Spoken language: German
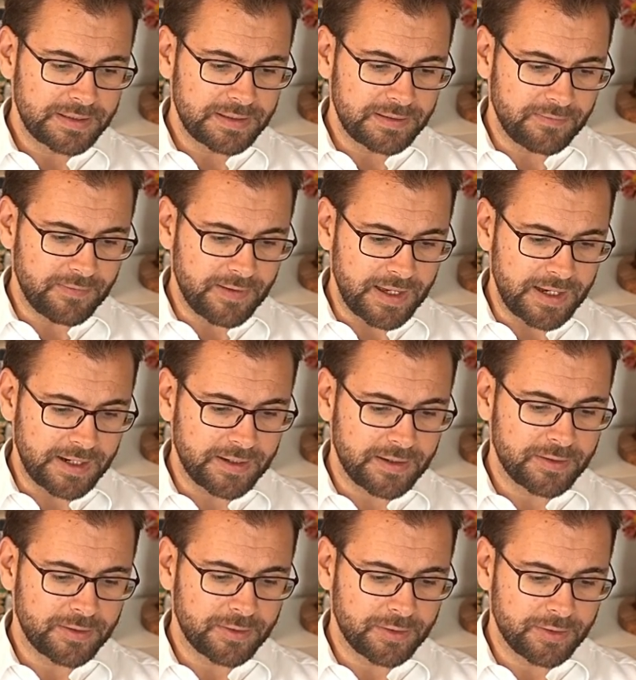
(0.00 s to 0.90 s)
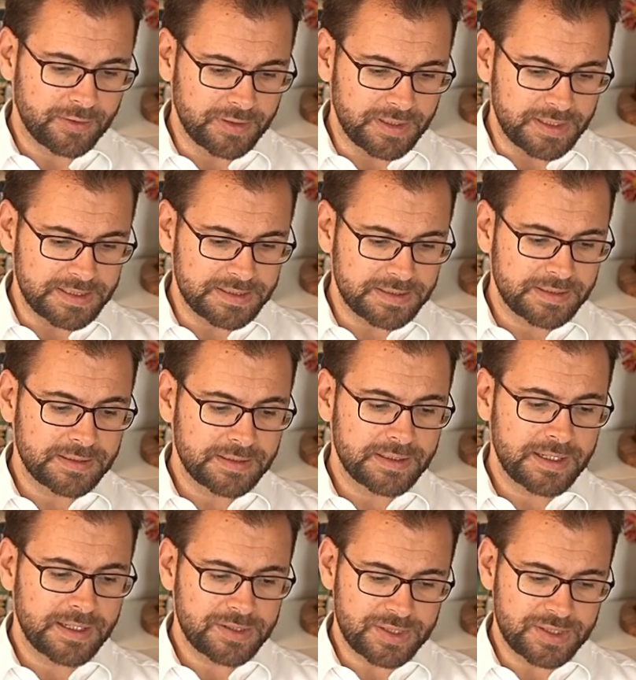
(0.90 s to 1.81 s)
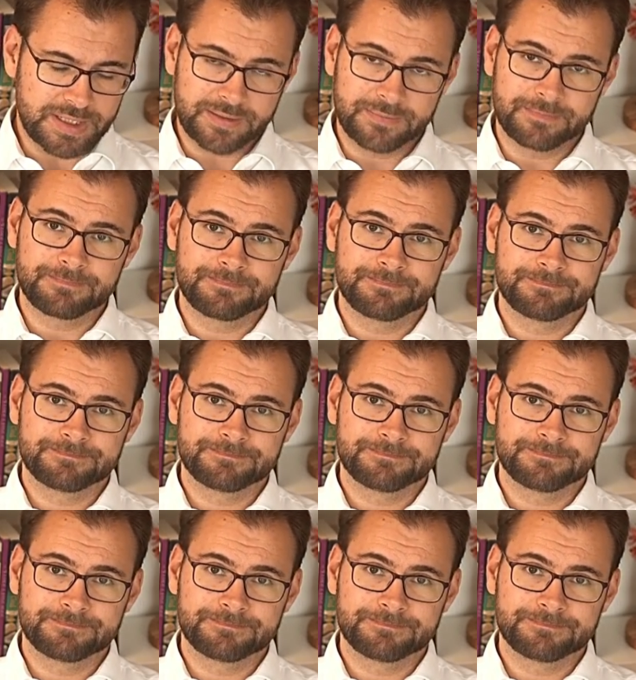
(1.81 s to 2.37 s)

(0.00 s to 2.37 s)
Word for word: die Frage noch nicht entschieden.